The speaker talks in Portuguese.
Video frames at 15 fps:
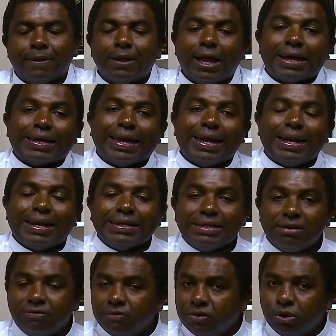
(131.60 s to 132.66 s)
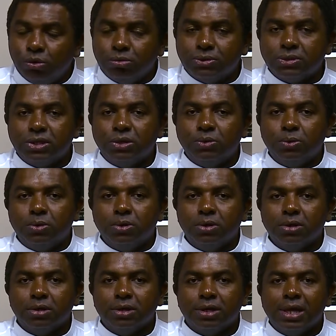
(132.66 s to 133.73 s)
Aquela que viu o
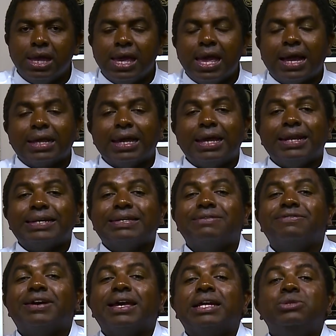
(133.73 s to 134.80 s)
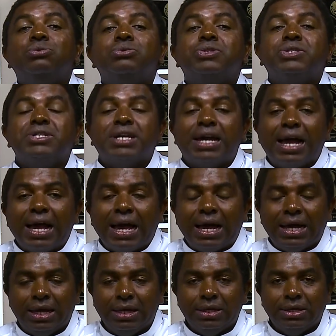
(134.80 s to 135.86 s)
Senhor é aquela que vai
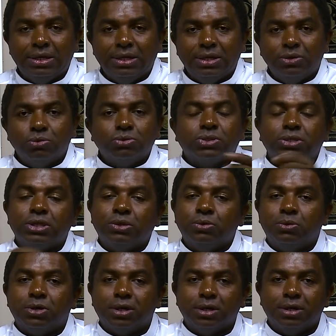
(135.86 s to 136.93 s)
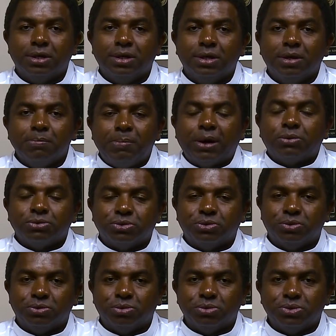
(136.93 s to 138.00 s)
anunciar o Senhor para os
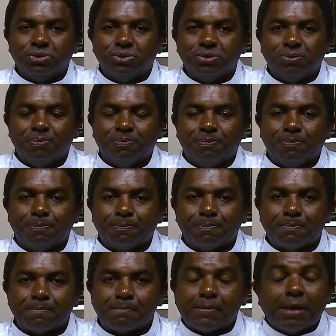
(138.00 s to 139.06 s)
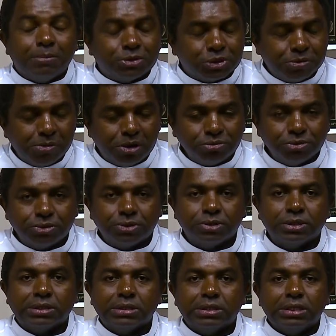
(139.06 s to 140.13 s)
outros. Meus
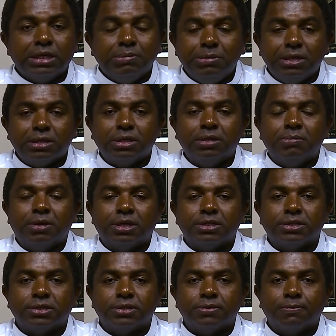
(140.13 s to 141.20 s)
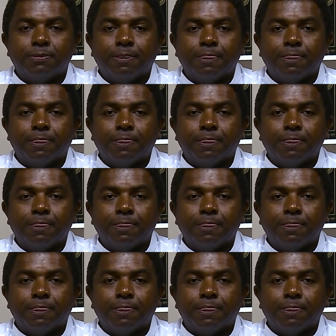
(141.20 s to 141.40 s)
irmãos e minhas irmãs,